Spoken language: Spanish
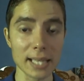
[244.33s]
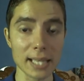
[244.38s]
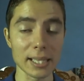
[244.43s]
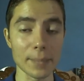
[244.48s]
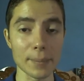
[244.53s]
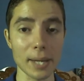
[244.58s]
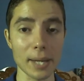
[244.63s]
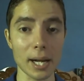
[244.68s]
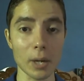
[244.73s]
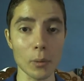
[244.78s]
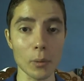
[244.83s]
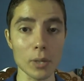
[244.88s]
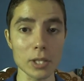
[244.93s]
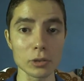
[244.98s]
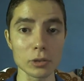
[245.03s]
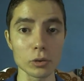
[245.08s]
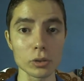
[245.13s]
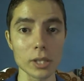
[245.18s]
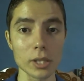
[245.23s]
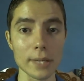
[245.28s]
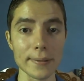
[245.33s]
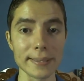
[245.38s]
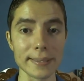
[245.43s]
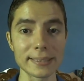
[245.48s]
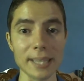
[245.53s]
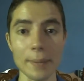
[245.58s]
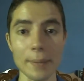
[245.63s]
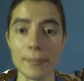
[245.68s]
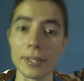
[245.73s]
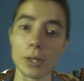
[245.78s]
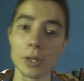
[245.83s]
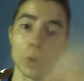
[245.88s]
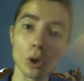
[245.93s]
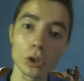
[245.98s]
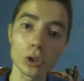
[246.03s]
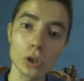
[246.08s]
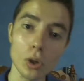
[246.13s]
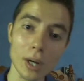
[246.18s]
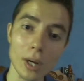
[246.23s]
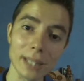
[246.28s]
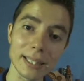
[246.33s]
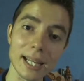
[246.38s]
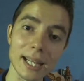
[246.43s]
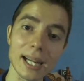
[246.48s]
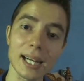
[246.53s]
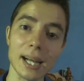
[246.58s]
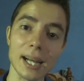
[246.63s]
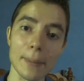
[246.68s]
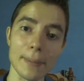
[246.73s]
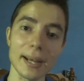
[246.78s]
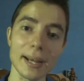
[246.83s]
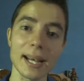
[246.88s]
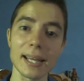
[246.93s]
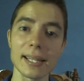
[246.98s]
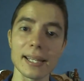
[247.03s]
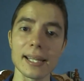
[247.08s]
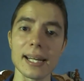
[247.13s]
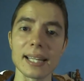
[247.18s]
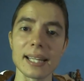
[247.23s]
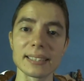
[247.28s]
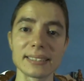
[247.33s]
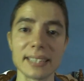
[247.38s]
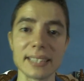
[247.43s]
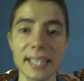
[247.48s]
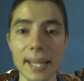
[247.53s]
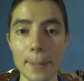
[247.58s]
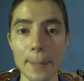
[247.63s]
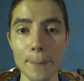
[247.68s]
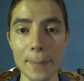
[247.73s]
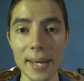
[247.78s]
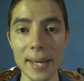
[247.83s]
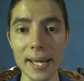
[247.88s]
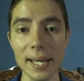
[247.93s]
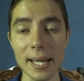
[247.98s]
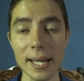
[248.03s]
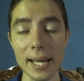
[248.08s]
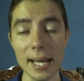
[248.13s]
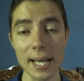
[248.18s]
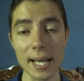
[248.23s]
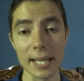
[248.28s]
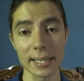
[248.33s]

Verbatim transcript: También recuerden suscribirse a mi otro canal, Rame Cadenas GP,